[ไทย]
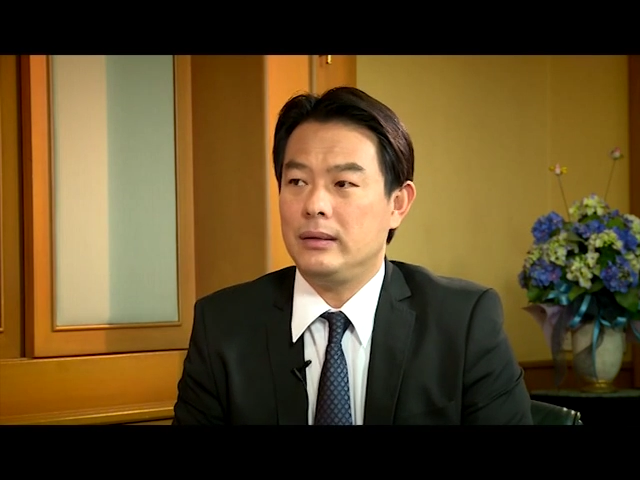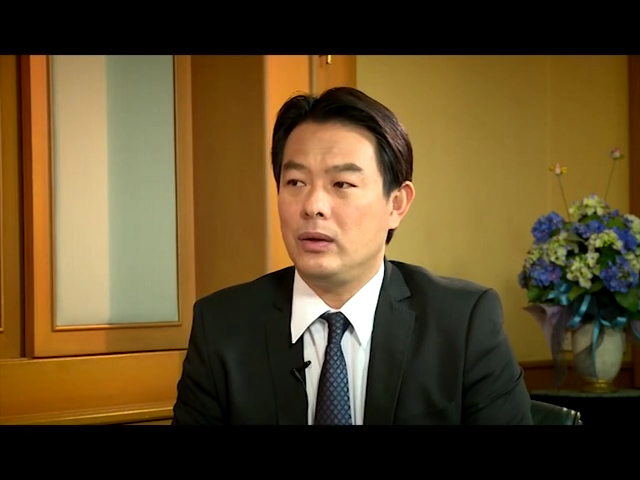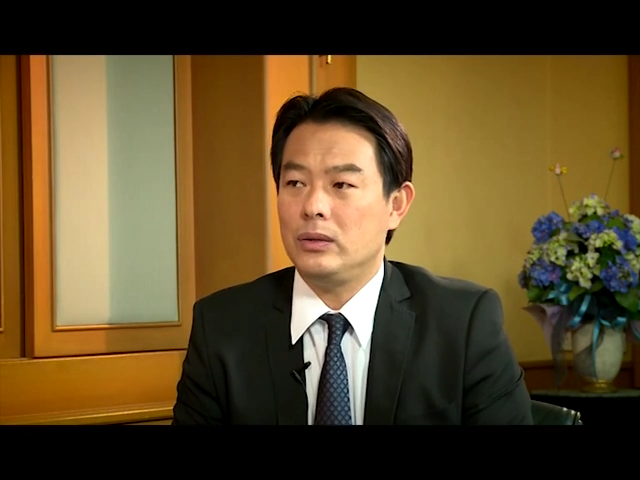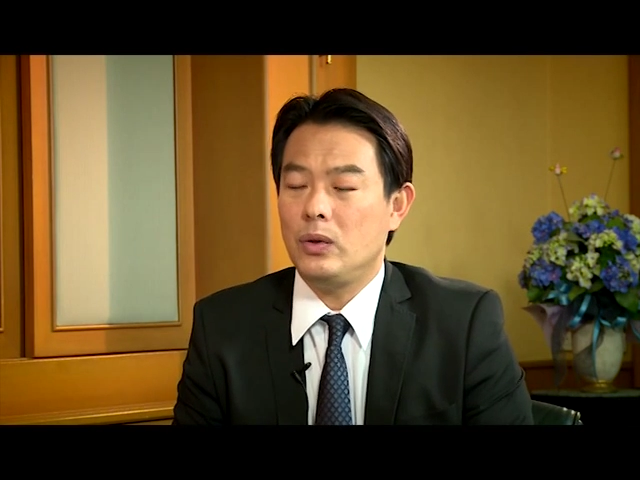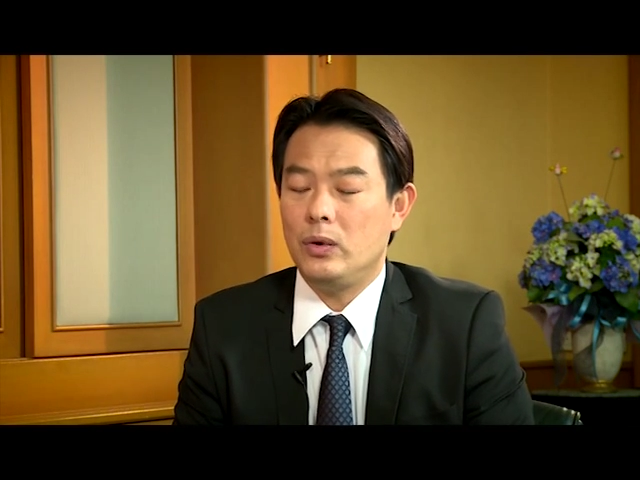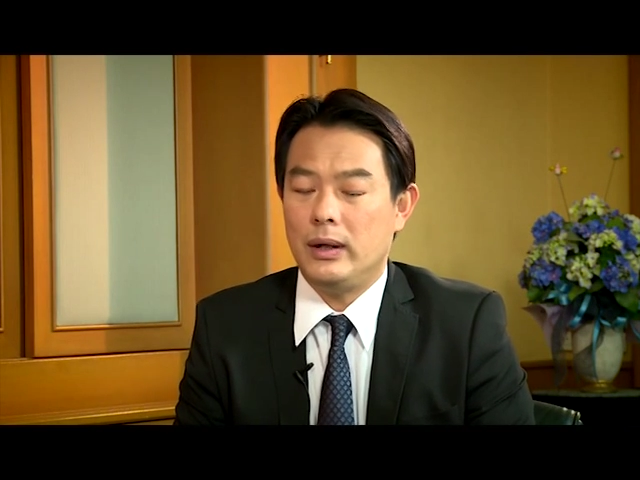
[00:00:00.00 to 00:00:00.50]
ต
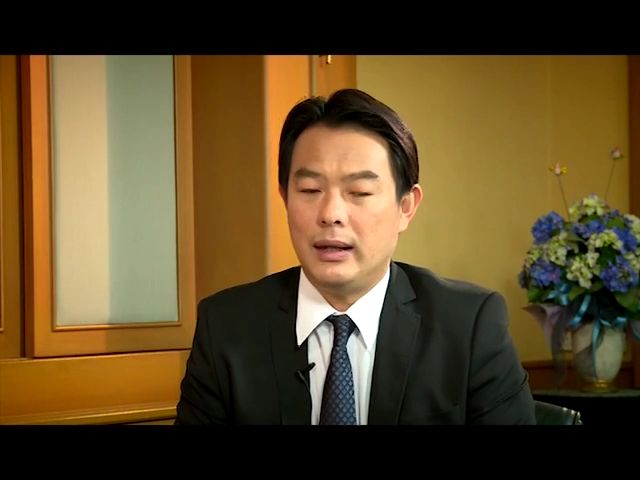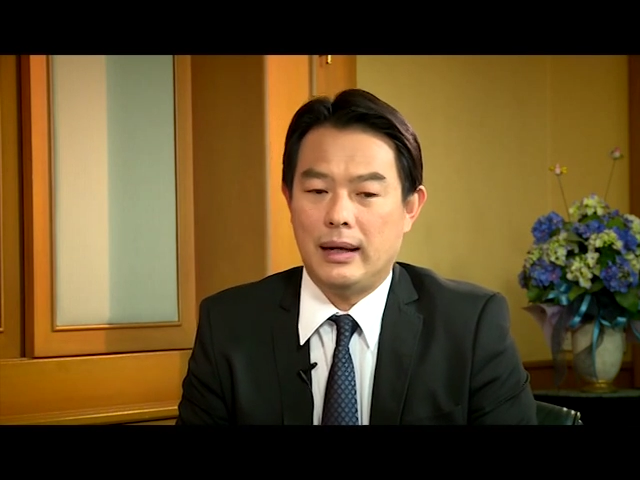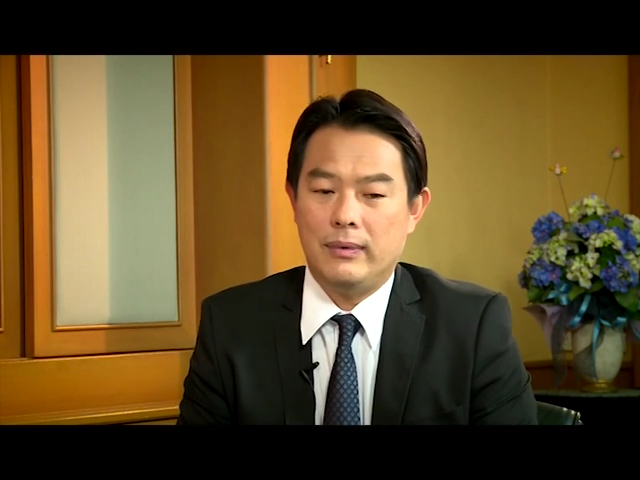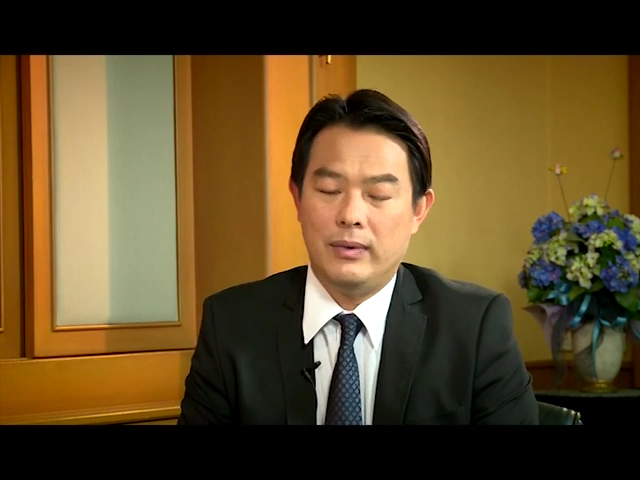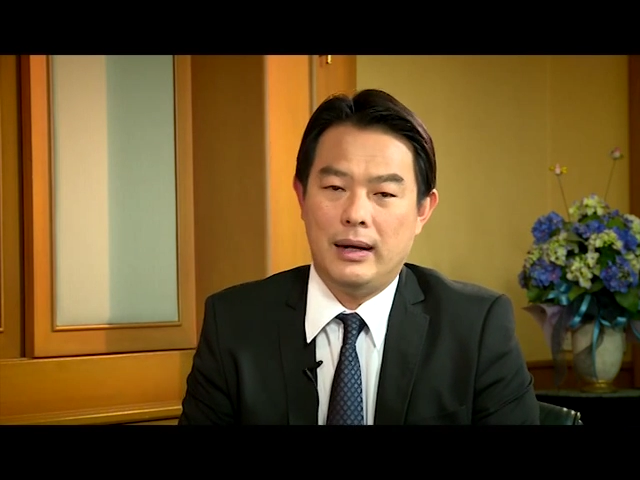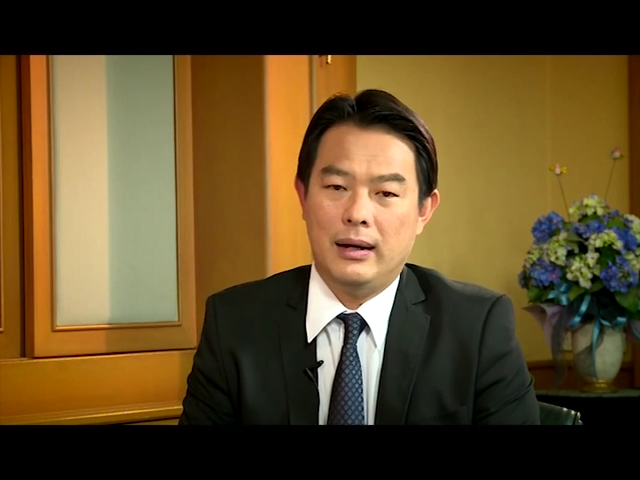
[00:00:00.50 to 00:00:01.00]
อนต้นนะค
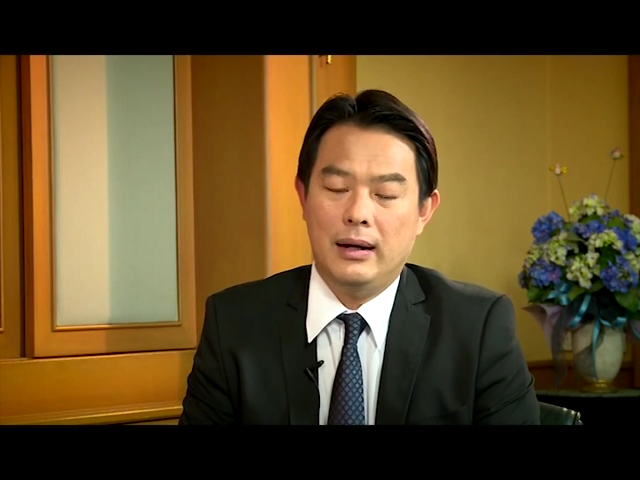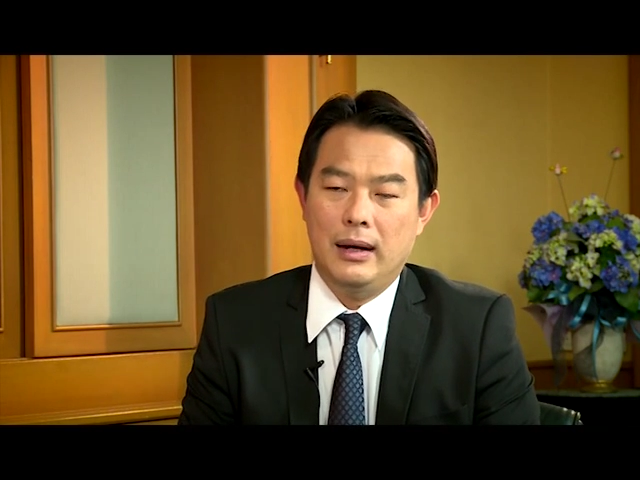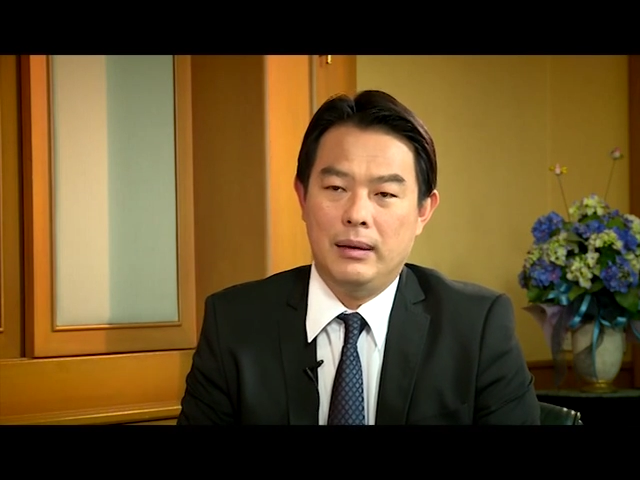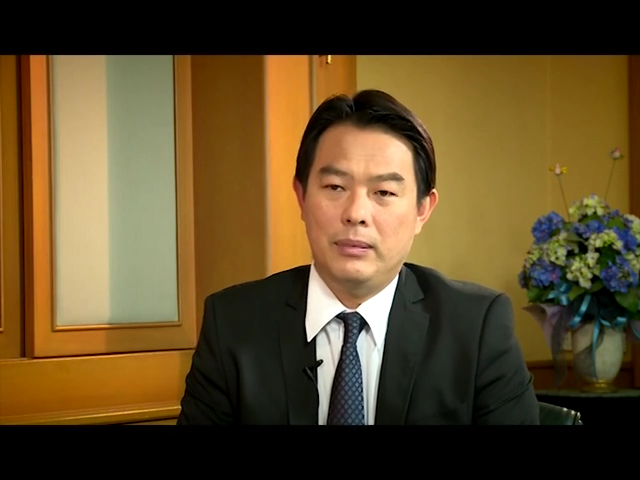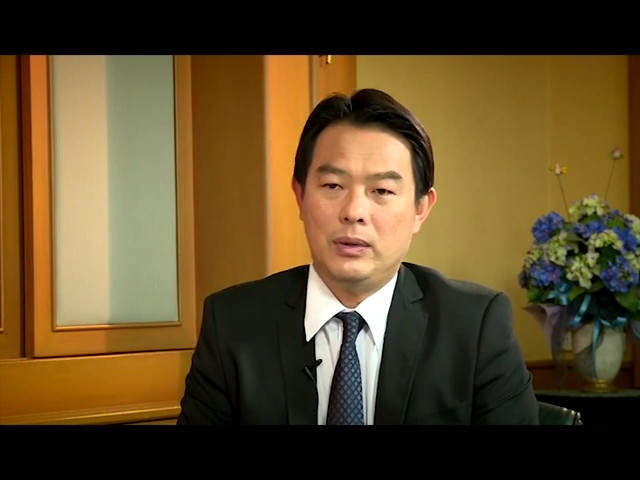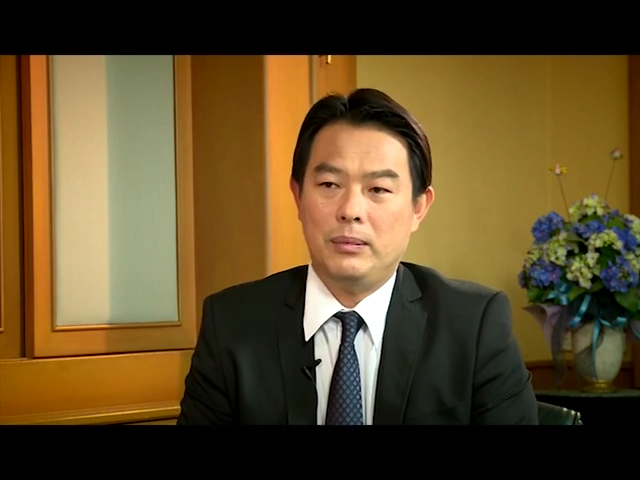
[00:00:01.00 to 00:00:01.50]
รับว่า
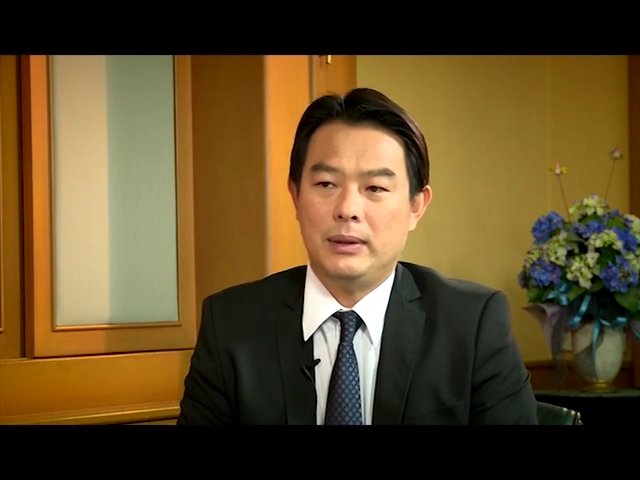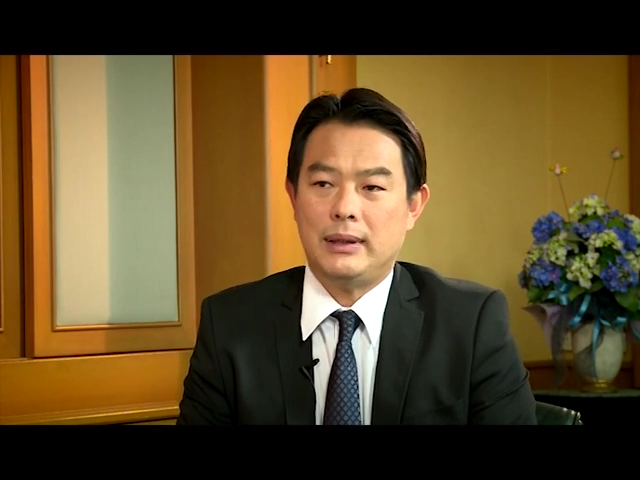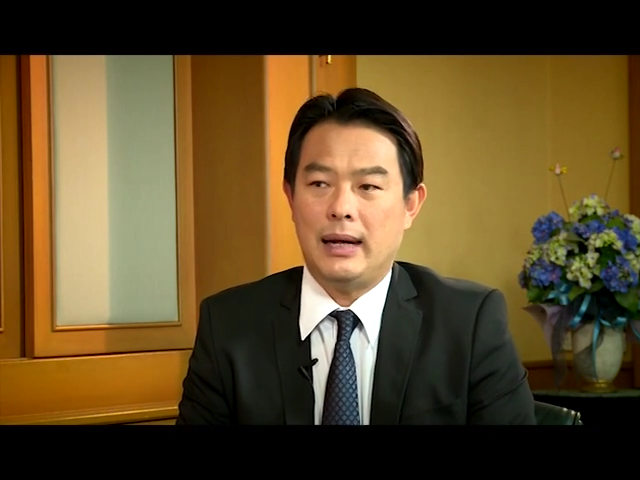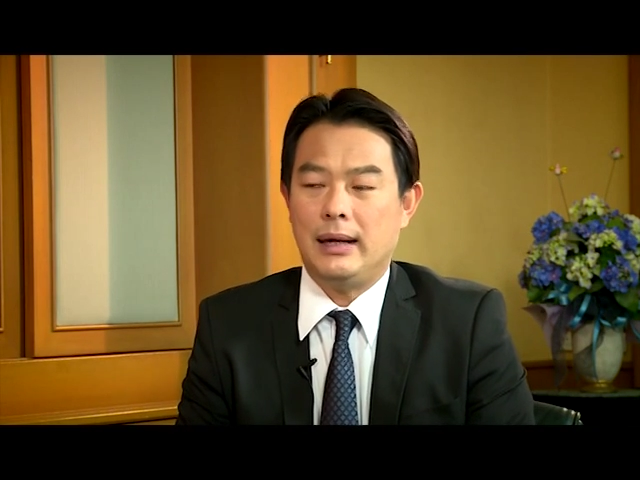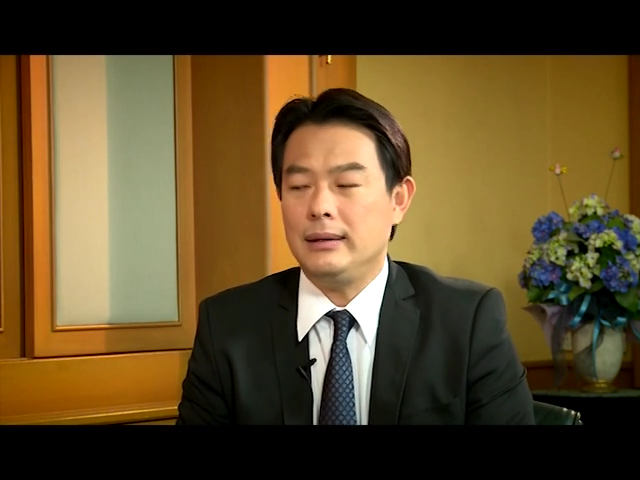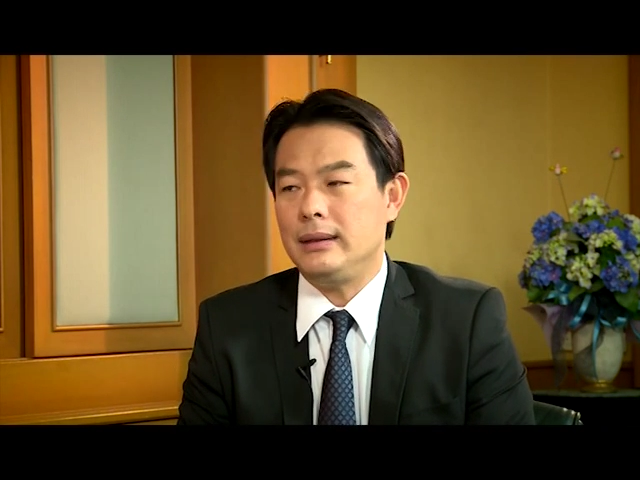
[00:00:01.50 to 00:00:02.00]
ไม่ต้องไป
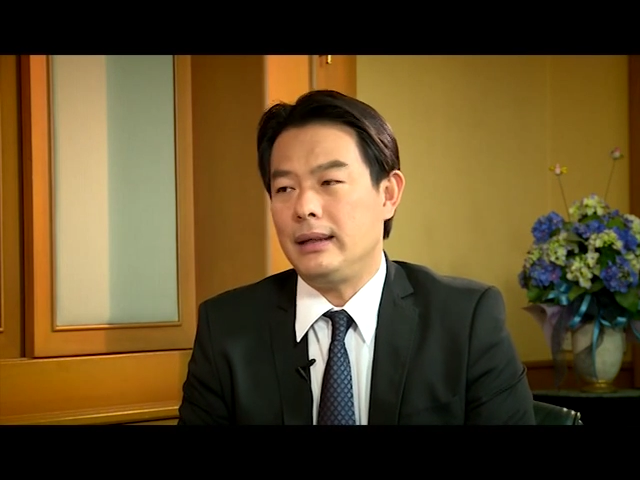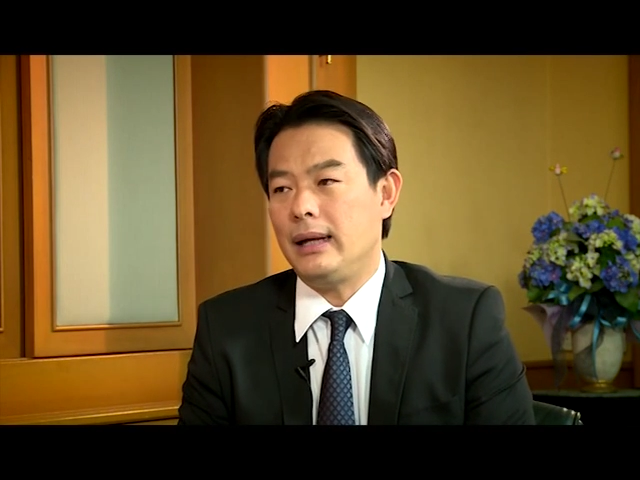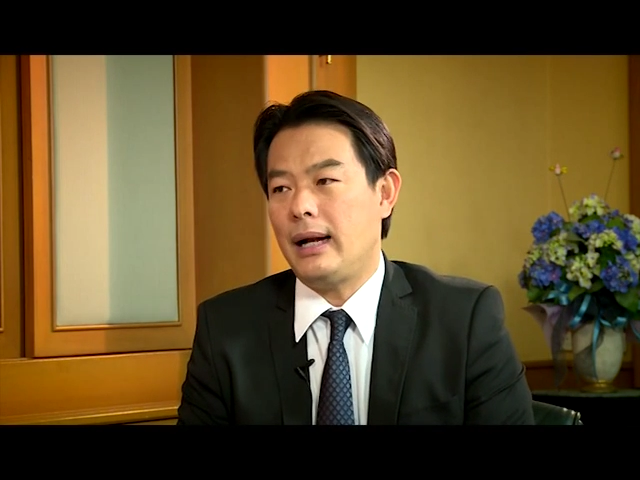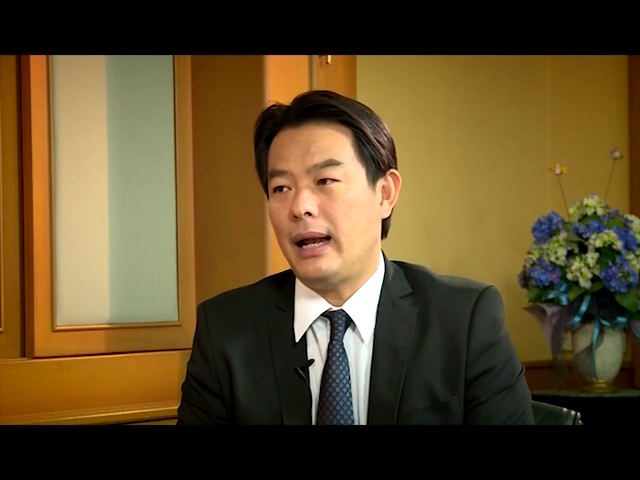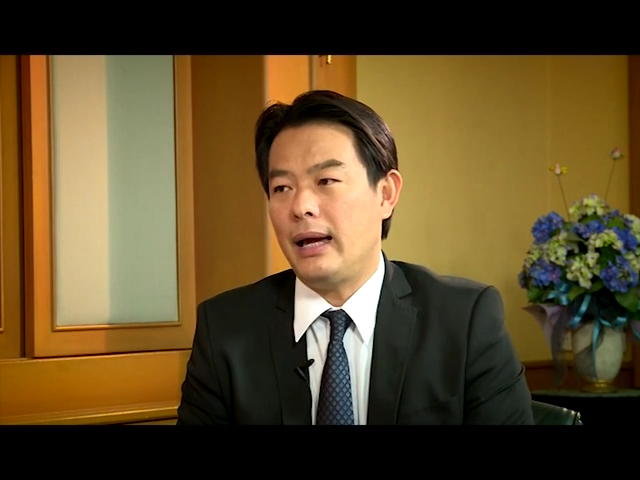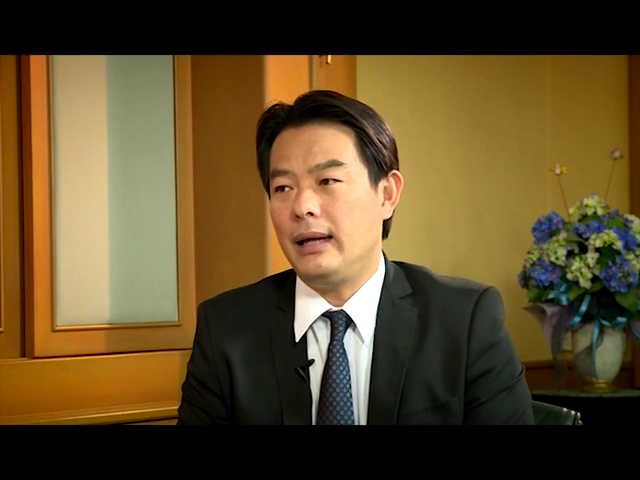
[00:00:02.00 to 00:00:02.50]
จ่ายลิขสิทธิ์ให้
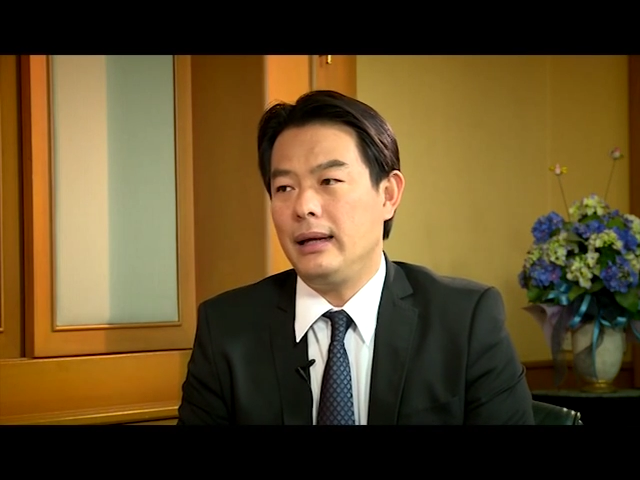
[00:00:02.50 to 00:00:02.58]
ใคร